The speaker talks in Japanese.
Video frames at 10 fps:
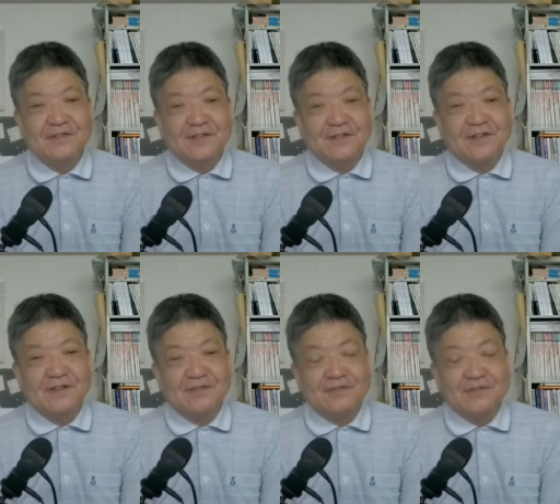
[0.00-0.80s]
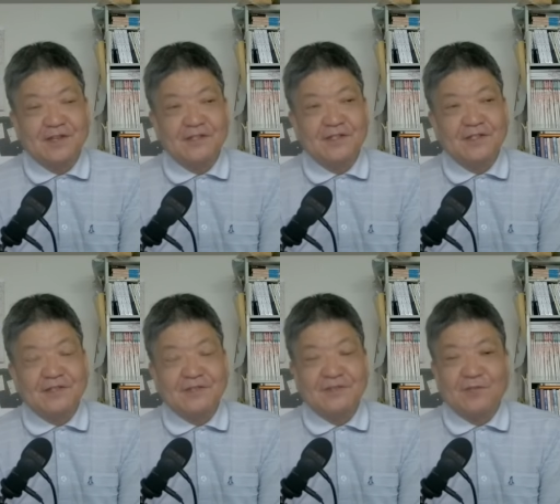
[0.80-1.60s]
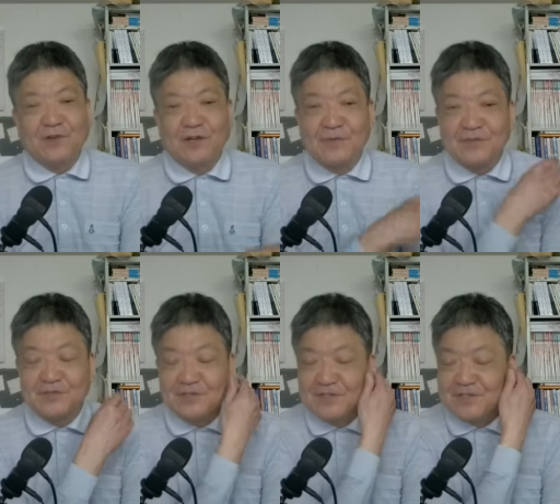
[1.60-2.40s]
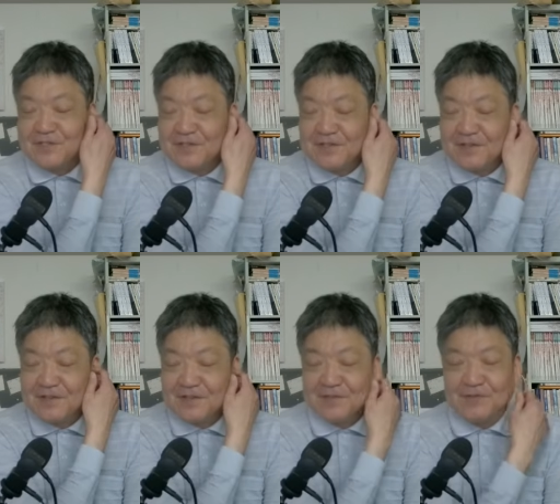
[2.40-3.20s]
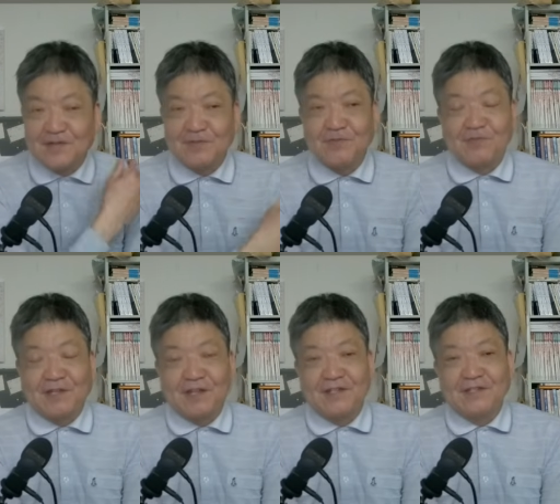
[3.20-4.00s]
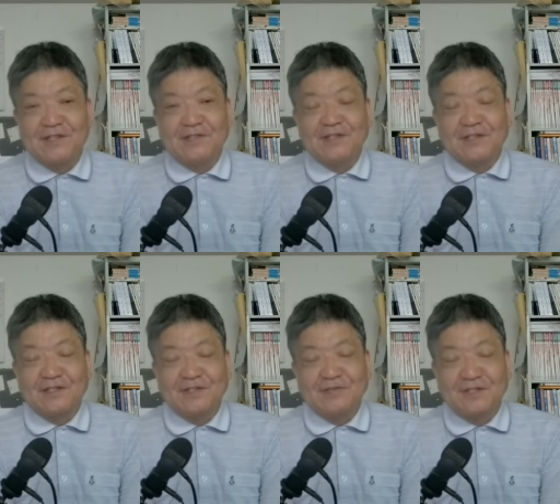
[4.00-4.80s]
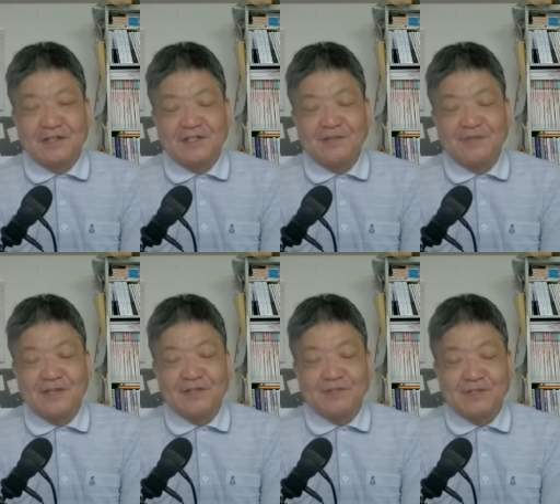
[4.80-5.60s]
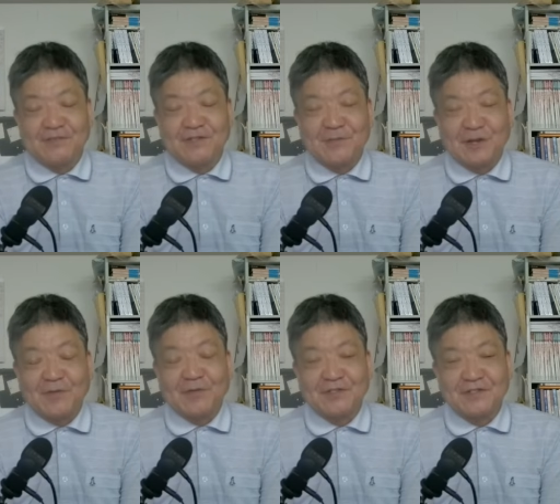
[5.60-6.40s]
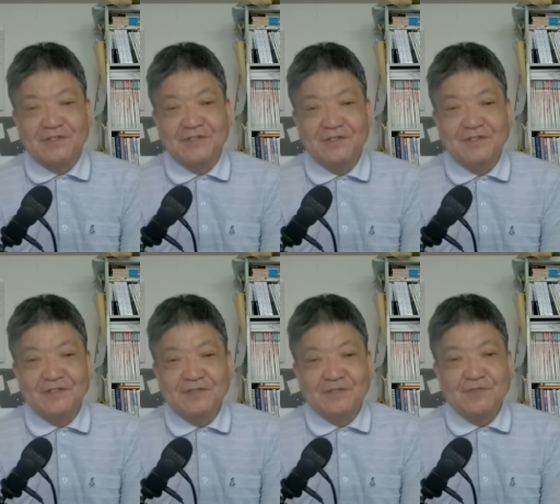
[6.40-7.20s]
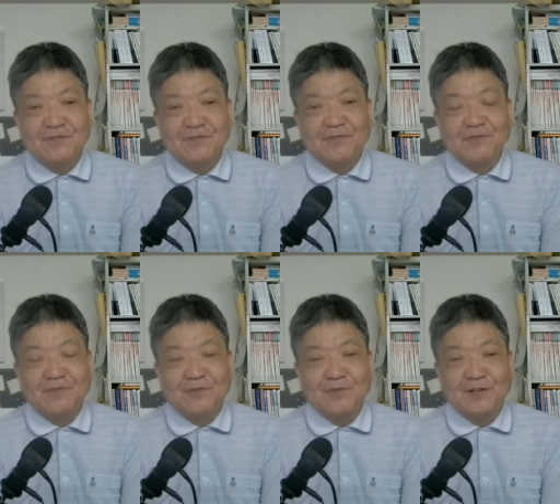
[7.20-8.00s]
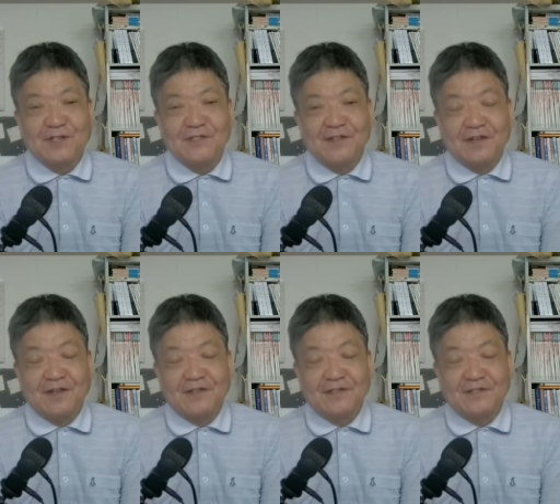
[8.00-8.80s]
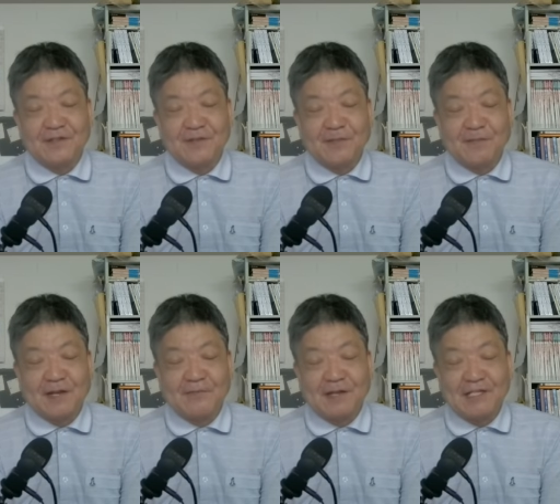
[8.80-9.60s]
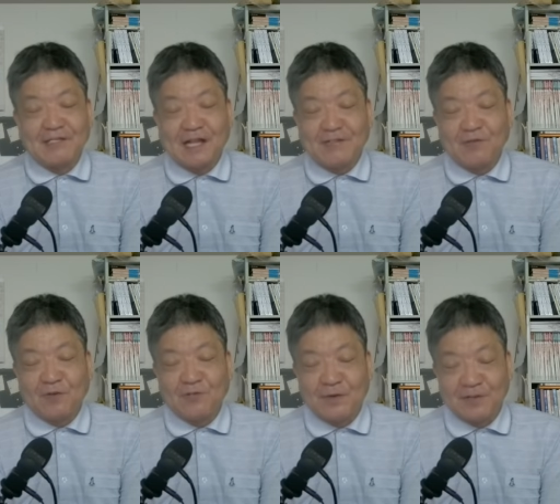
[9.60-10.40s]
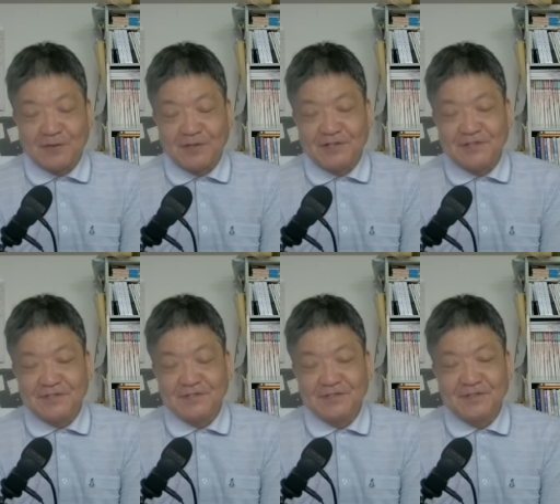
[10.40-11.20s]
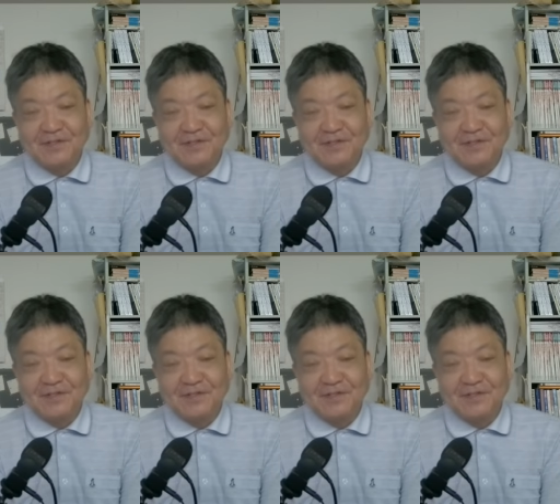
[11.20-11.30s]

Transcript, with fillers: えー、あの健全な銀行も買いますしですね、えなんかそうじゃない健全な金融機関、銀行以外の金融機関も買いますし、でそれを紹介して、えー、ですねな,、まあまあ、なんとか収めたわけです。